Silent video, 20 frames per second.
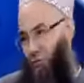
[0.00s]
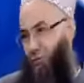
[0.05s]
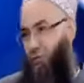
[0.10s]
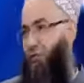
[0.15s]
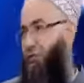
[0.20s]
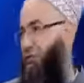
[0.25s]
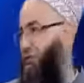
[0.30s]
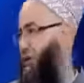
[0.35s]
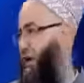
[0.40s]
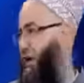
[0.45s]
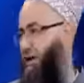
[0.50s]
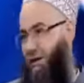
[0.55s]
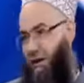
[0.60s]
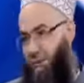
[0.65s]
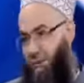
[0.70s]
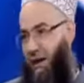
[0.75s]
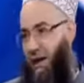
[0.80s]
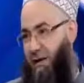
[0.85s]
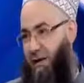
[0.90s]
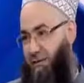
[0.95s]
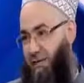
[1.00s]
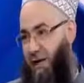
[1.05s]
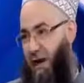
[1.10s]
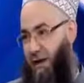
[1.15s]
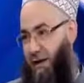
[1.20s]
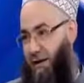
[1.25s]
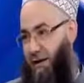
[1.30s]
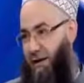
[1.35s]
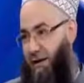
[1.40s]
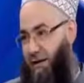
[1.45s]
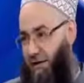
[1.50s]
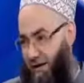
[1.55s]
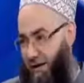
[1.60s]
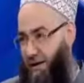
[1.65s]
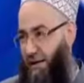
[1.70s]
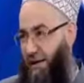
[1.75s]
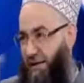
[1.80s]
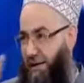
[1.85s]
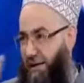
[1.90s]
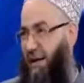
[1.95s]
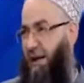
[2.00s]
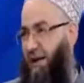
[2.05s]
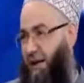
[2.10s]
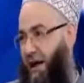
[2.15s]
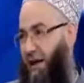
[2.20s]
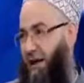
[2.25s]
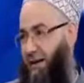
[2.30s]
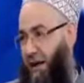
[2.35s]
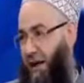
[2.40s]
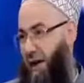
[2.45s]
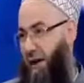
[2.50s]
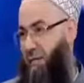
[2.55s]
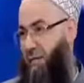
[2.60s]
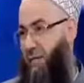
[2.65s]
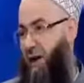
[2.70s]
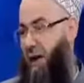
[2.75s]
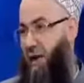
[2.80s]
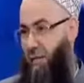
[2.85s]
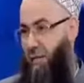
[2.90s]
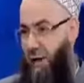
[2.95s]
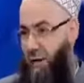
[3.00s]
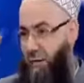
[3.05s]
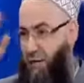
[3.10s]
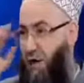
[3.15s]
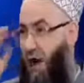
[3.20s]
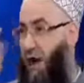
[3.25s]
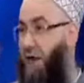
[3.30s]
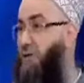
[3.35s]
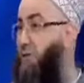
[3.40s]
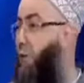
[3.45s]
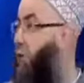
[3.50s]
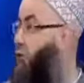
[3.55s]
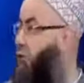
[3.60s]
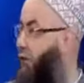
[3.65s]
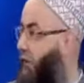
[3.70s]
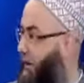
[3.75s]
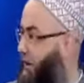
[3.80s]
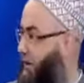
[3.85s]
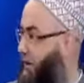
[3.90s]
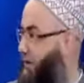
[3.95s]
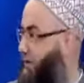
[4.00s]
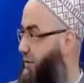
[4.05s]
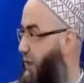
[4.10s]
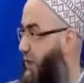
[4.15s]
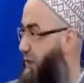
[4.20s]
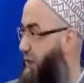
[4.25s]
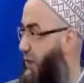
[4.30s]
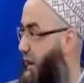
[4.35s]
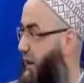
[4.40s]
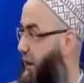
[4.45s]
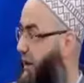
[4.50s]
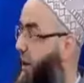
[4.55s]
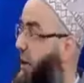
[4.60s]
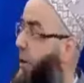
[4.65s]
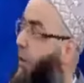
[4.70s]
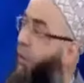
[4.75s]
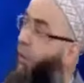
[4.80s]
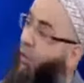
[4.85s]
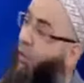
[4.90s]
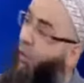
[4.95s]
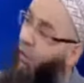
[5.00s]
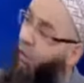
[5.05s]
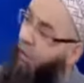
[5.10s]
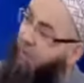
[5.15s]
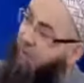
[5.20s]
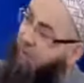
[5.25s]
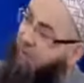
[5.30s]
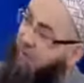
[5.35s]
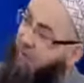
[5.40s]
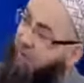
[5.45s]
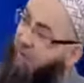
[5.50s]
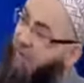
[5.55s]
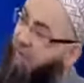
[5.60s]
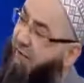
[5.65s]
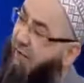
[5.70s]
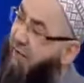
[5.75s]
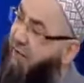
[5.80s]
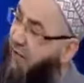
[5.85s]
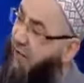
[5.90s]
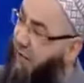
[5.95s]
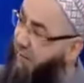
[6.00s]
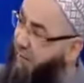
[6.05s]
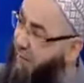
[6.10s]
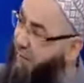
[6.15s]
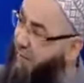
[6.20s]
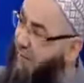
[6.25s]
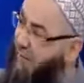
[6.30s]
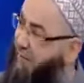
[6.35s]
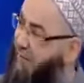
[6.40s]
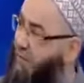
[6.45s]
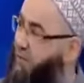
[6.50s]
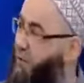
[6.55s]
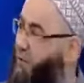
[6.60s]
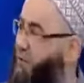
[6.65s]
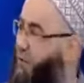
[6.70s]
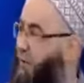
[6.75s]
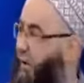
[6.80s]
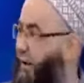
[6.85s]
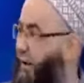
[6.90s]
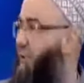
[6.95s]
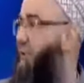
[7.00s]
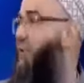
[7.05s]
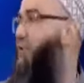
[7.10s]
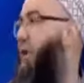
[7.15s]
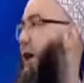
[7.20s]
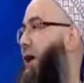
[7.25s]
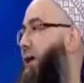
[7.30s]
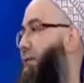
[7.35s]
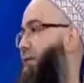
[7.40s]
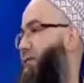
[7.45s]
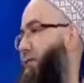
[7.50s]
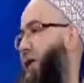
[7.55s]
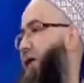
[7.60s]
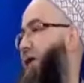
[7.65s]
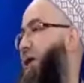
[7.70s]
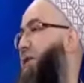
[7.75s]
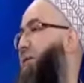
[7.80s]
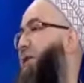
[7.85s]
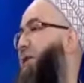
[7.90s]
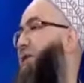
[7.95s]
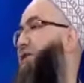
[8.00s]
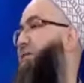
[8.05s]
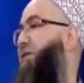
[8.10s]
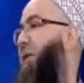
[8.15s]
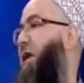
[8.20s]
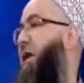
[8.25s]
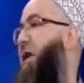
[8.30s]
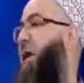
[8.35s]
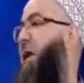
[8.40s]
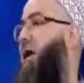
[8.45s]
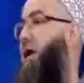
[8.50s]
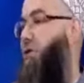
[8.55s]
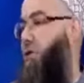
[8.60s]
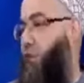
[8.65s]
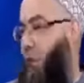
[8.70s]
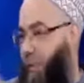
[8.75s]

Vur şey gitmeyelim yani. Ne dediğine iyi anlayalım. Ben şimdi anca o gün anladım zaten. O kimle evleneceğini bilmezdi çünkü telefon kaydı. Bir şey anlayamadım Hocam, ki.